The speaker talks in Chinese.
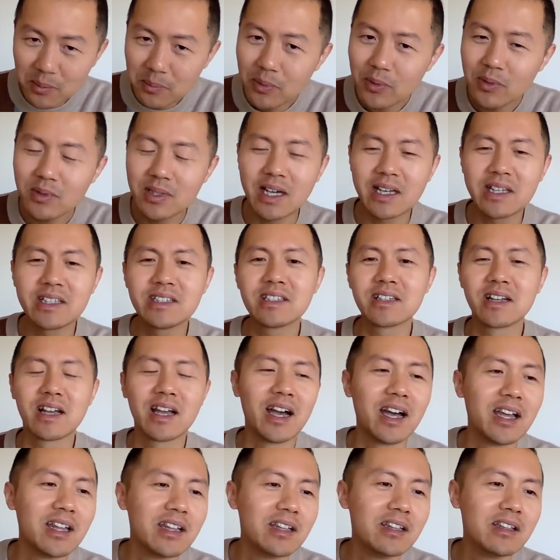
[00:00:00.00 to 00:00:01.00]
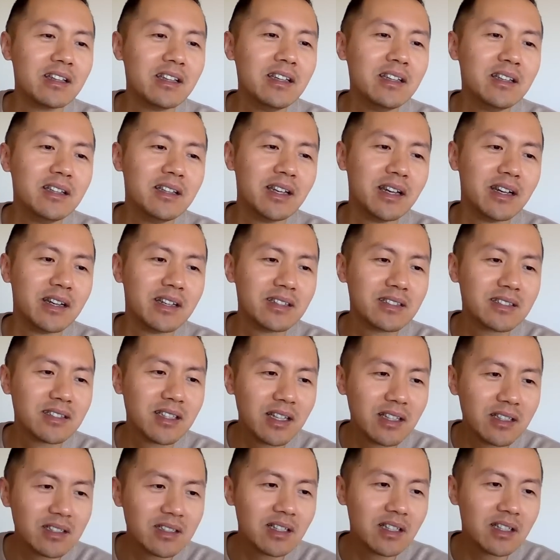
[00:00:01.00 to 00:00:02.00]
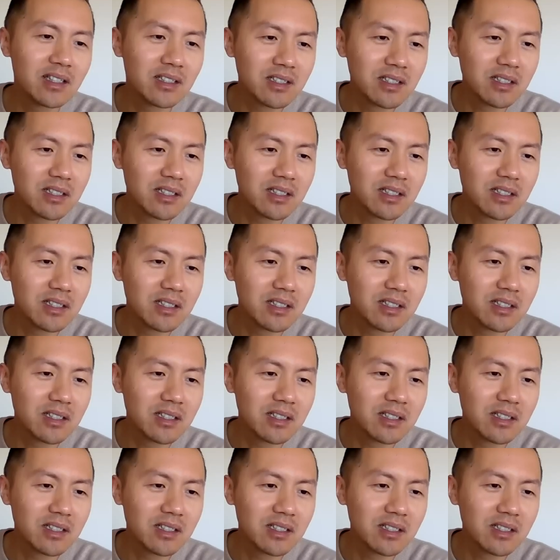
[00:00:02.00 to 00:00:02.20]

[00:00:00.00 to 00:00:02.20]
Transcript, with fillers: 不单只砍了地铁，深圳